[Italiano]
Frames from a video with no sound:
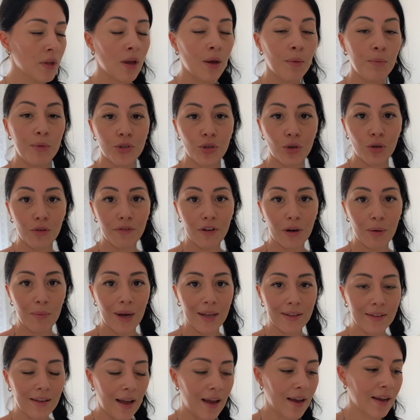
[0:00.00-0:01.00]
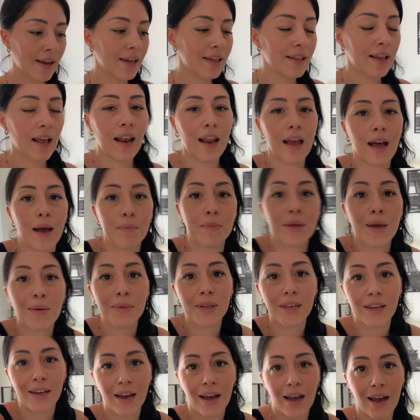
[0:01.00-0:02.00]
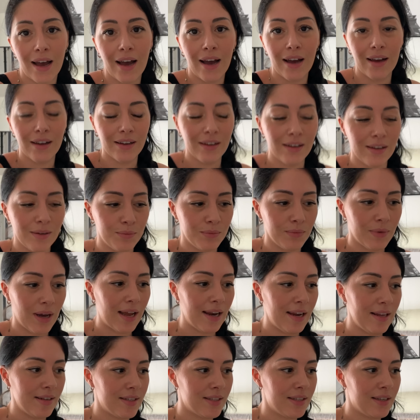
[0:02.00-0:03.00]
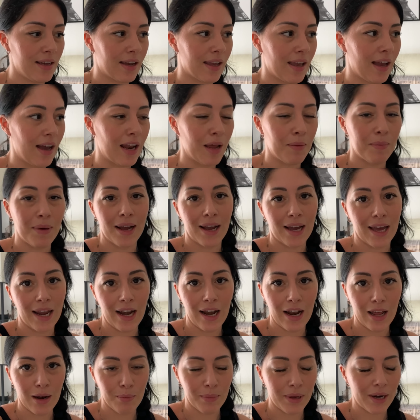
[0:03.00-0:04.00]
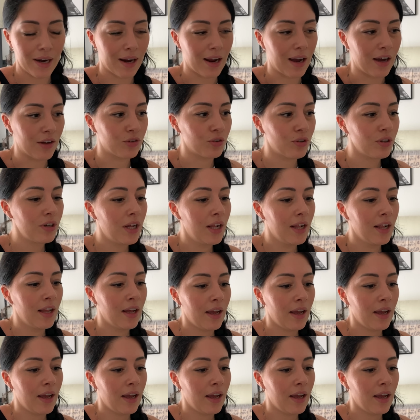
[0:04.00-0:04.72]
Mi sono fermata anche dalla mia amica ehm, Alessia che ha la bancarella al mercato